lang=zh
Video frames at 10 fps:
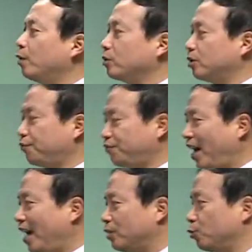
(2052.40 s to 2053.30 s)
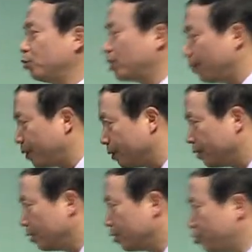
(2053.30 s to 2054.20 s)
公司发出商品，
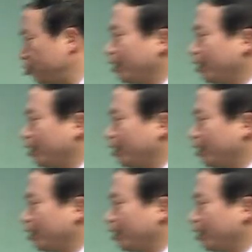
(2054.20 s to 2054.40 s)
至